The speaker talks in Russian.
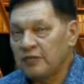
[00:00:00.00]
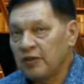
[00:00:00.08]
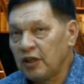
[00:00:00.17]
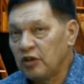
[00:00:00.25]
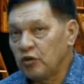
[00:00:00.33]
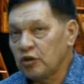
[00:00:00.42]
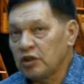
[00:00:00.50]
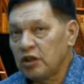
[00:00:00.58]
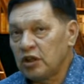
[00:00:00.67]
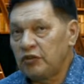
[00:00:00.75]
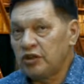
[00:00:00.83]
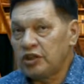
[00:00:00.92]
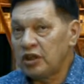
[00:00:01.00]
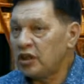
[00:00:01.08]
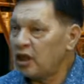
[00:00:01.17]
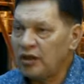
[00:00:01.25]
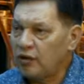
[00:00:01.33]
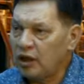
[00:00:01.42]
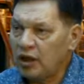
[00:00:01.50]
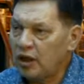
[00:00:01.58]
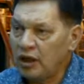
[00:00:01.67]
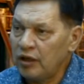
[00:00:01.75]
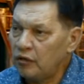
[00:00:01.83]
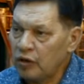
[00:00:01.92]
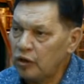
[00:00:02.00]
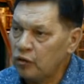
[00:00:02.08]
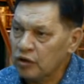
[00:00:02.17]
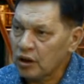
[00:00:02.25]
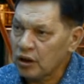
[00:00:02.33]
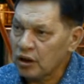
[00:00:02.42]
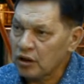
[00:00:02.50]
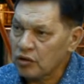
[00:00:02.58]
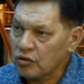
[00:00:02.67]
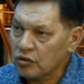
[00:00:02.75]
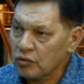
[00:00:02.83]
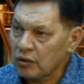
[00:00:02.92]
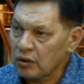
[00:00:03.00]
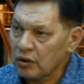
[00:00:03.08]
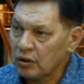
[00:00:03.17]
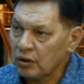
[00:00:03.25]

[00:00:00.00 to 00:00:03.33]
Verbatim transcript: волонтерское движение, или его не нужно организовывать?